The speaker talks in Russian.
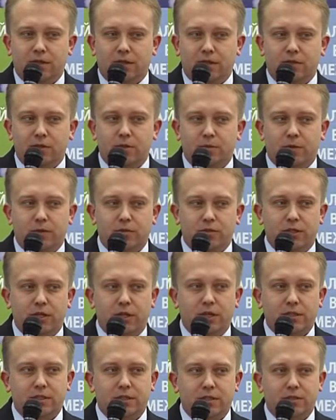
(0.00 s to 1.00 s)
То есть
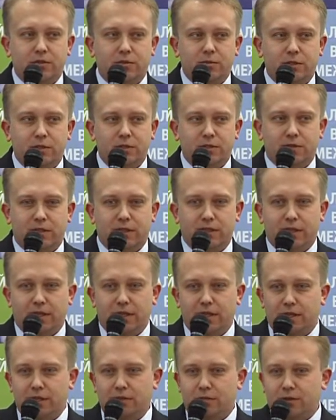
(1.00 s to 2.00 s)
получается сообщество
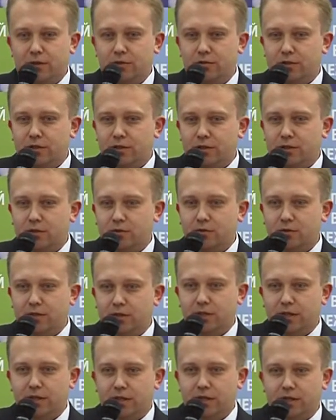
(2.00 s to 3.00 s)
трейдеров, которое
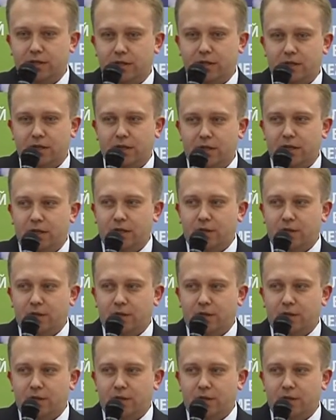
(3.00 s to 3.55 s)
торгует на рынке,